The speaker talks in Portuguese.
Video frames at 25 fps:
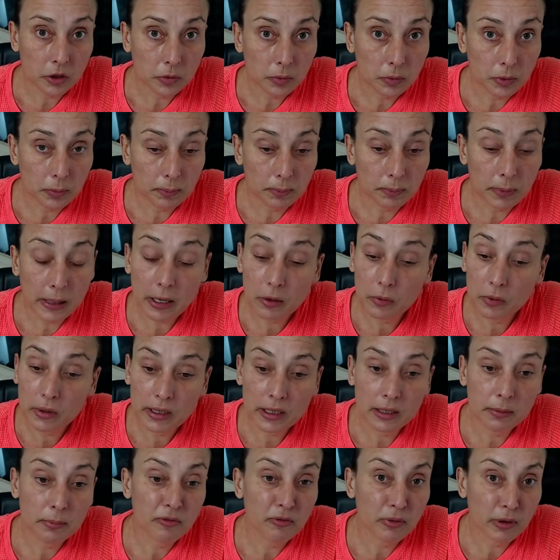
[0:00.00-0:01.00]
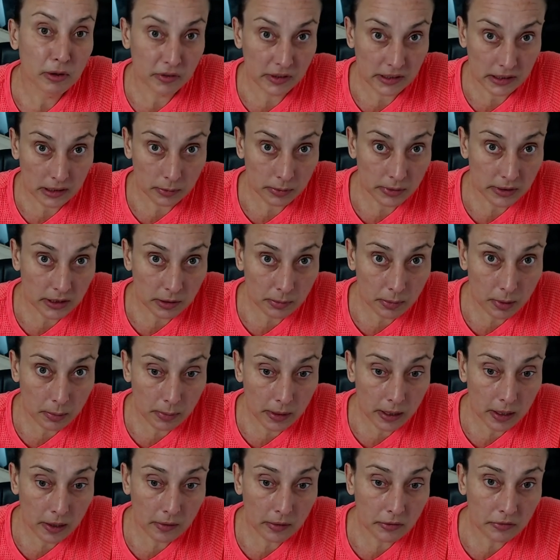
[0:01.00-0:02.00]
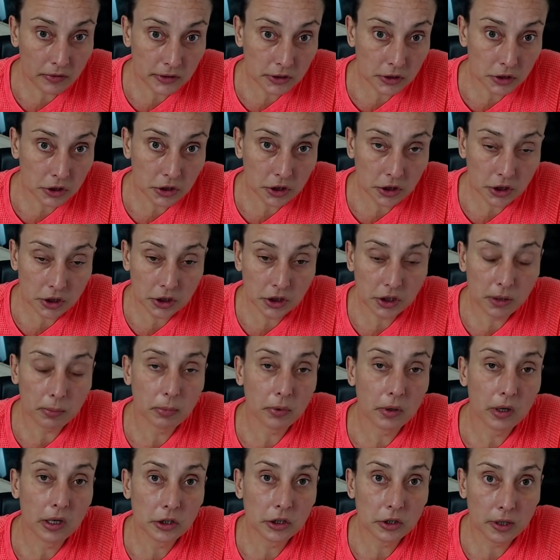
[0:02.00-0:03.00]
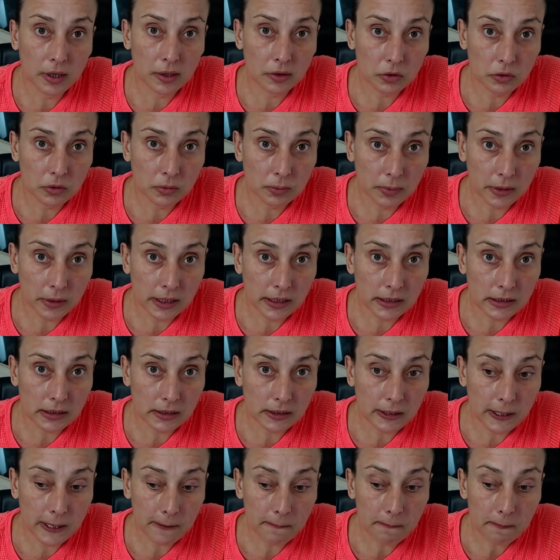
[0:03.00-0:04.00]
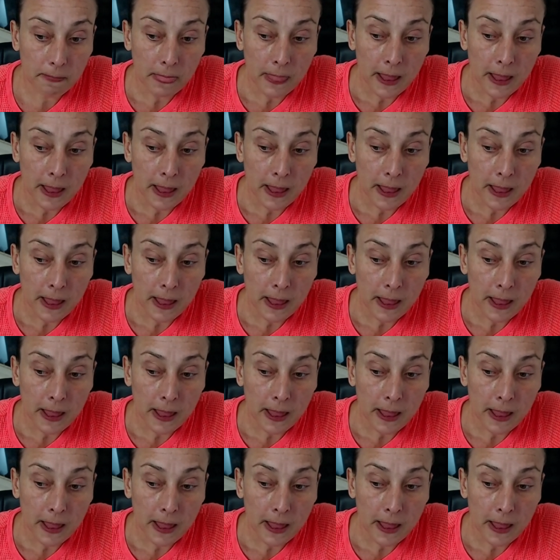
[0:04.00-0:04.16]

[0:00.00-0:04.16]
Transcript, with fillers: Pro, pego ele para ver se ele precisa beber água e fazer xixi e já ponho ele direto no place, tá?